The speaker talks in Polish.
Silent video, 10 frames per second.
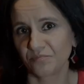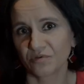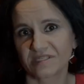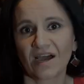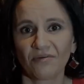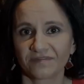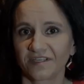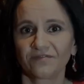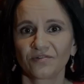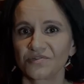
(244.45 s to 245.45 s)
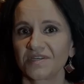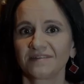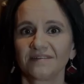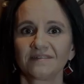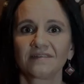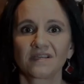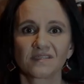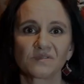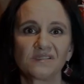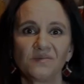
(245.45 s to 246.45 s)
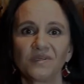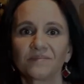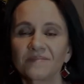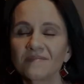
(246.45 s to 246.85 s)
pluskała w tej wodzie e, razem z nimi.